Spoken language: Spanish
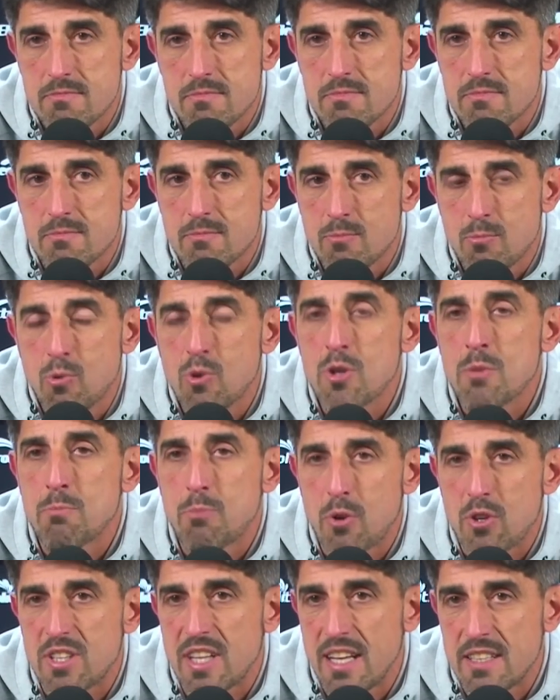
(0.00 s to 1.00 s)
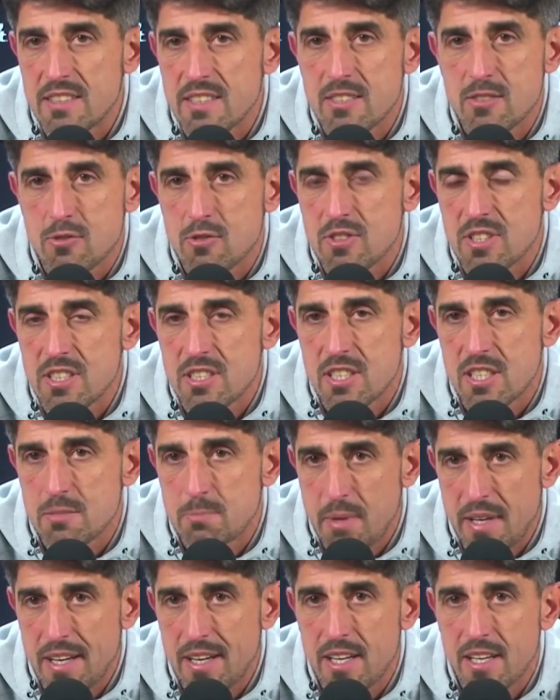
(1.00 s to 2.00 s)
muy importantes noticias
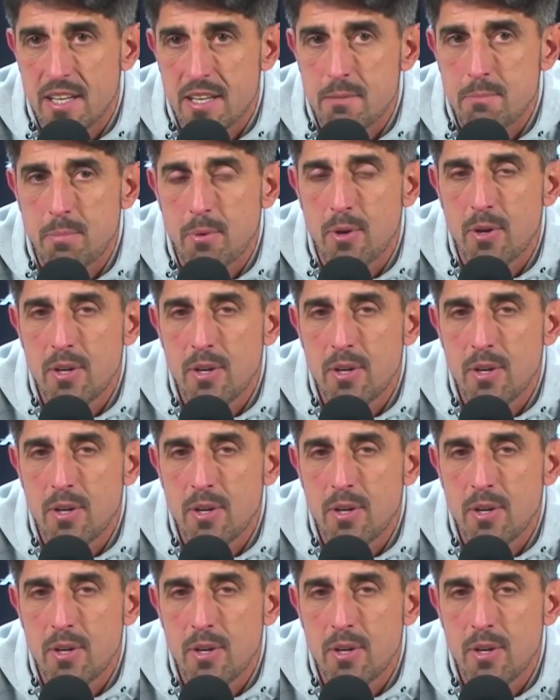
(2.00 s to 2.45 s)
para el equipo,